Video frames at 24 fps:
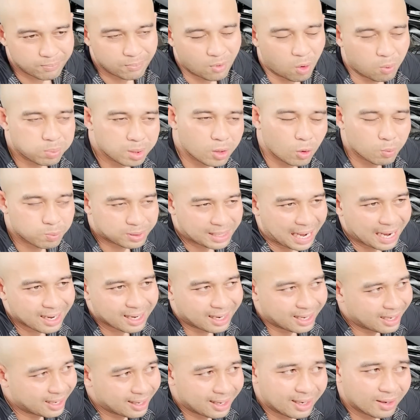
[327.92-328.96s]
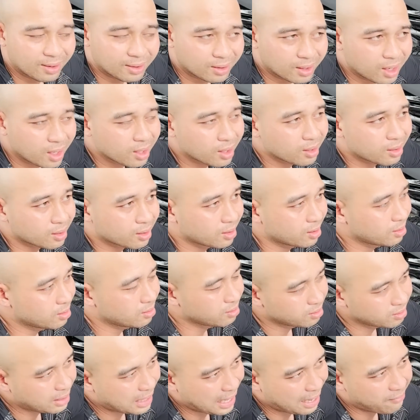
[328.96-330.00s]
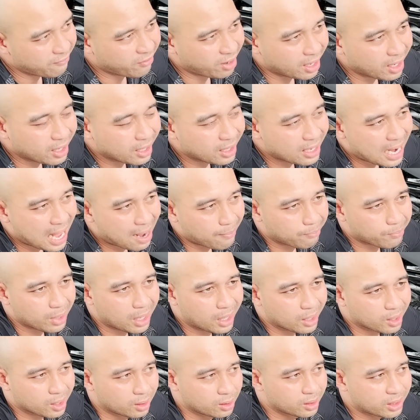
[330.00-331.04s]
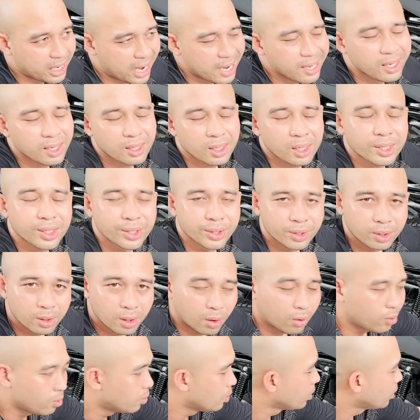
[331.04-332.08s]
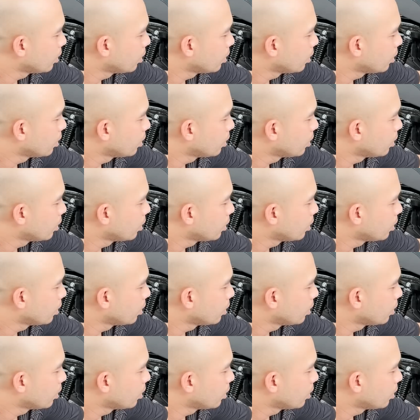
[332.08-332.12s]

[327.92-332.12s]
một trùng chặt là nó em phải làm là từ sáng tới trưa luôn